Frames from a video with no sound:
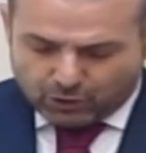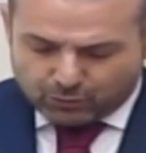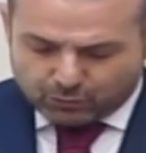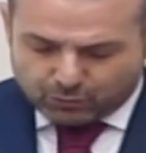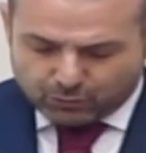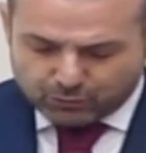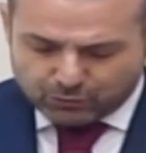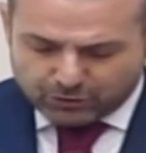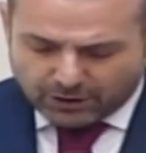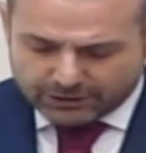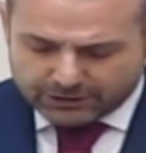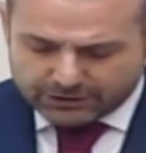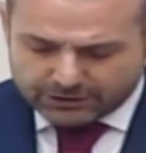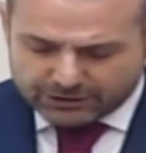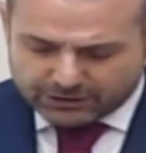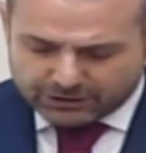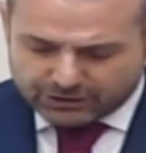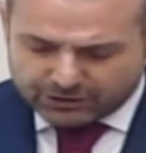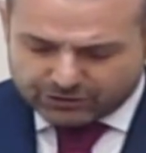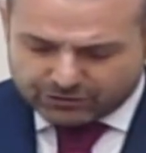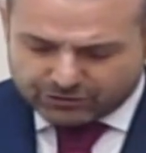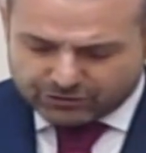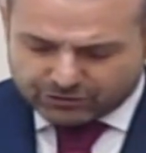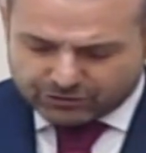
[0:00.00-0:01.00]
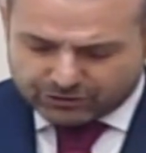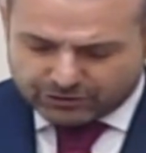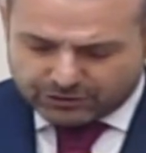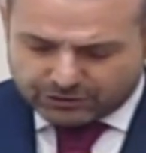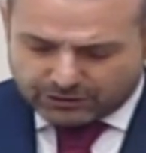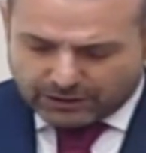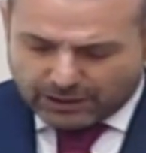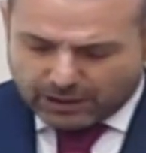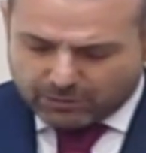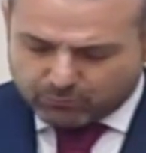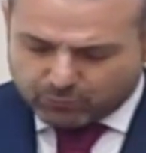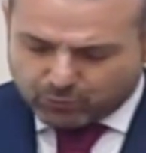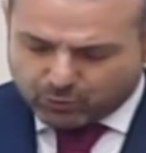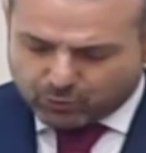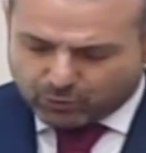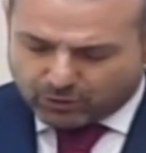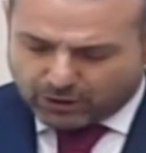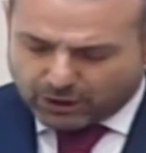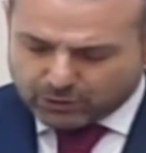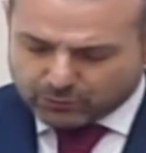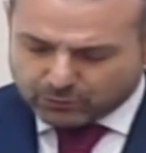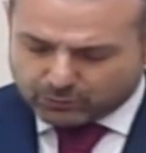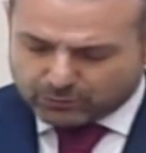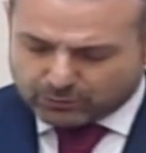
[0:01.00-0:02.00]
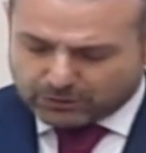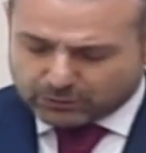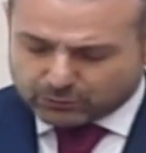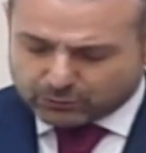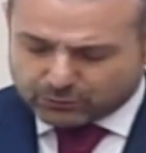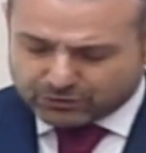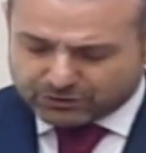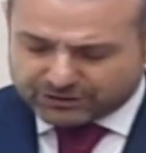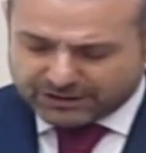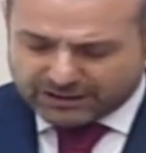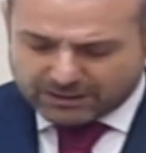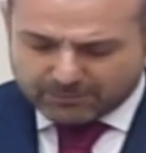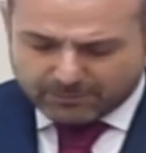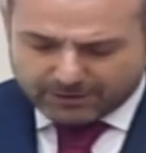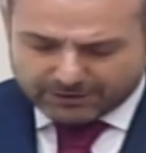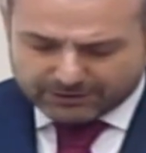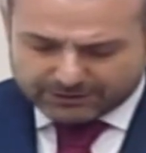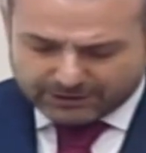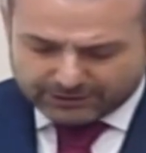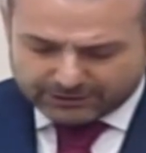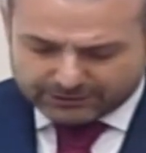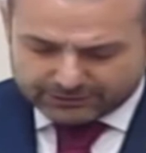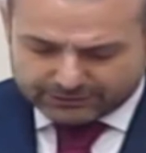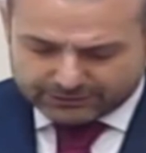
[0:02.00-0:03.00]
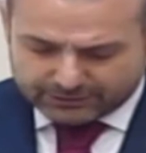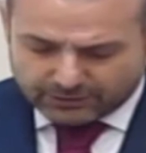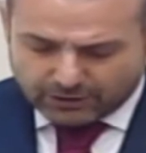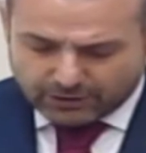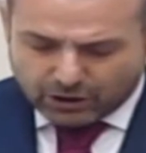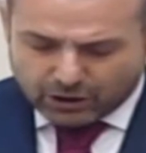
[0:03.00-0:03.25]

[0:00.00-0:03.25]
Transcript: Dünyanın ikinci en büyük kanyon olarak gösterilmektedir.